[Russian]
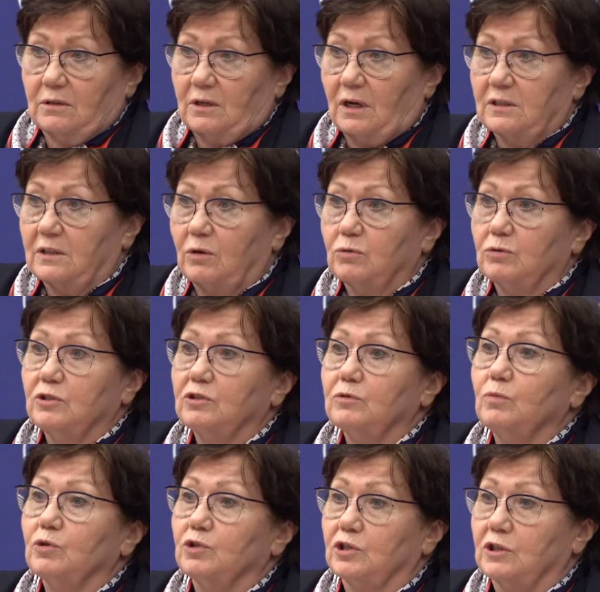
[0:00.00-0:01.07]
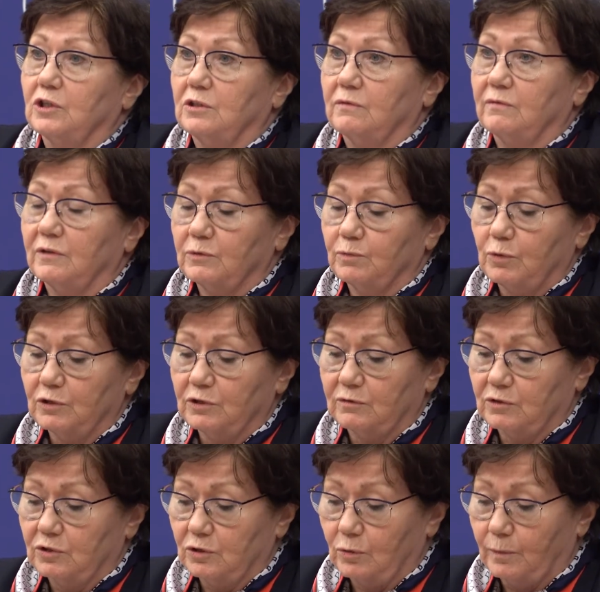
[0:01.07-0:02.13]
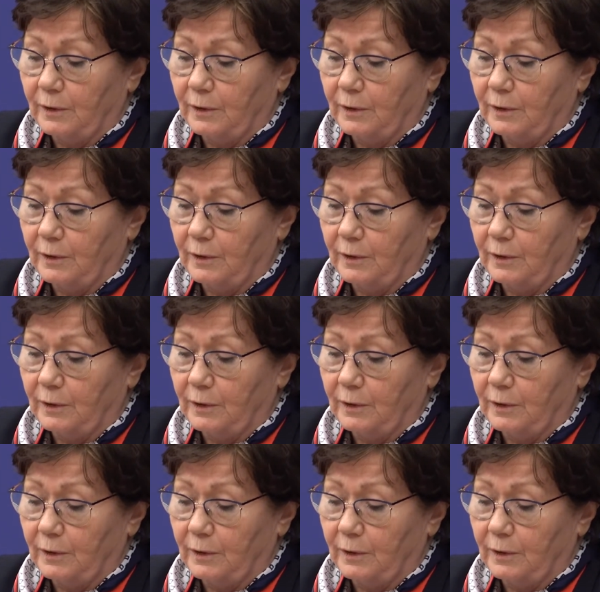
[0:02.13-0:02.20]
когда он не сможет этим воспользоваться, но,